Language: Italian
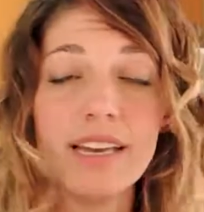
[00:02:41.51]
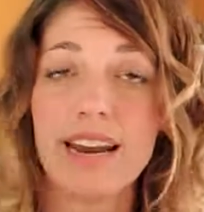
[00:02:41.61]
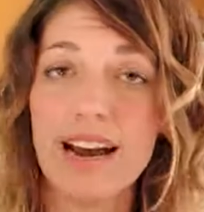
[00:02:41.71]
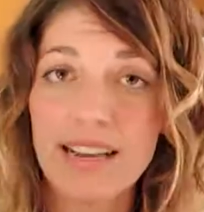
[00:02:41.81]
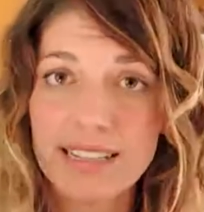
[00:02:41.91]

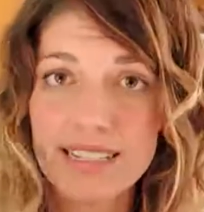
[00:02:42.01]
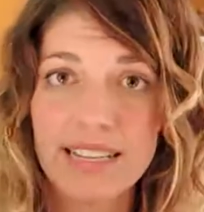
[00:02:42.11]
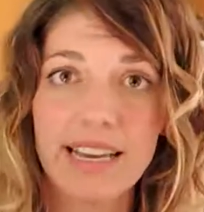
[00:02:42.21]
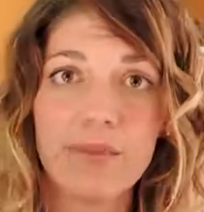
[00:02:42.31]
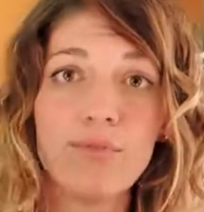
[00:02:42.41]
le
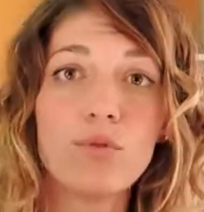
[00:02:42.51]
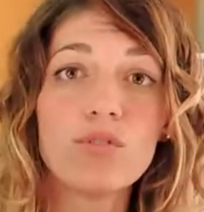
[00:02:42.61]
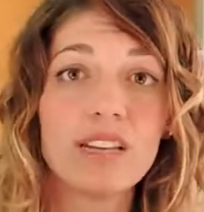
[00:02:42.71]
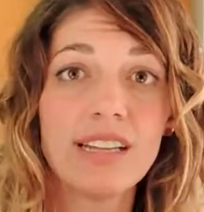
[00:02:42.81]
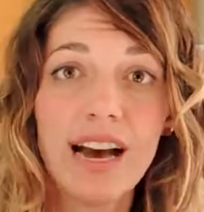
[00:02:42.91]
razze che più
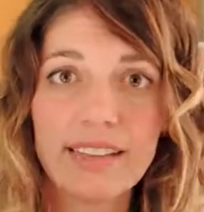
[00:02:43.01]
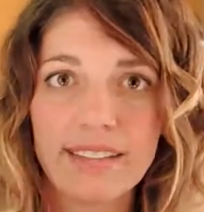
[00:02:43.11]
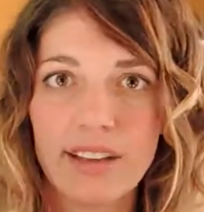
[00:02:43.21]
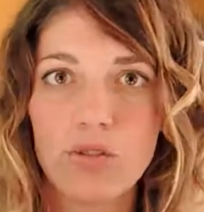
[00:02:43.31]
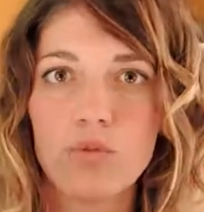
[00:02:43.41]
si
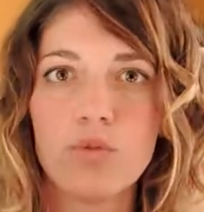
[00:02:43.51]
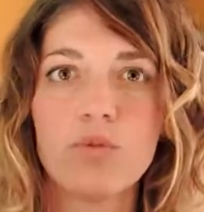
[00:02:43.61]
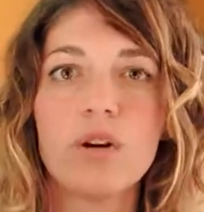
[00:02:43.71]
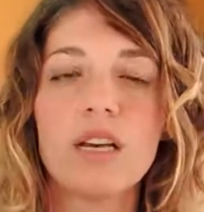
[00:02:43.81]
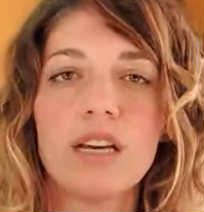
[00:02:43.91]
adattano,
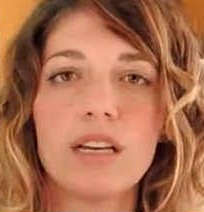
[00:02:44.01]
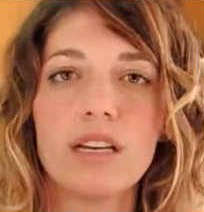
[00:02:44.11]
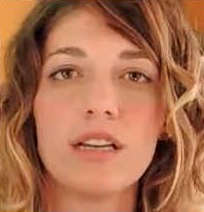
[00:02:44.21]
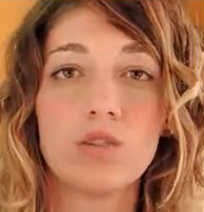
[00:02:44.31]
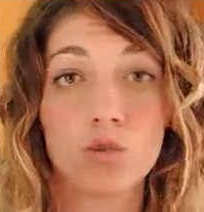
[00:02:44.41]
più eh,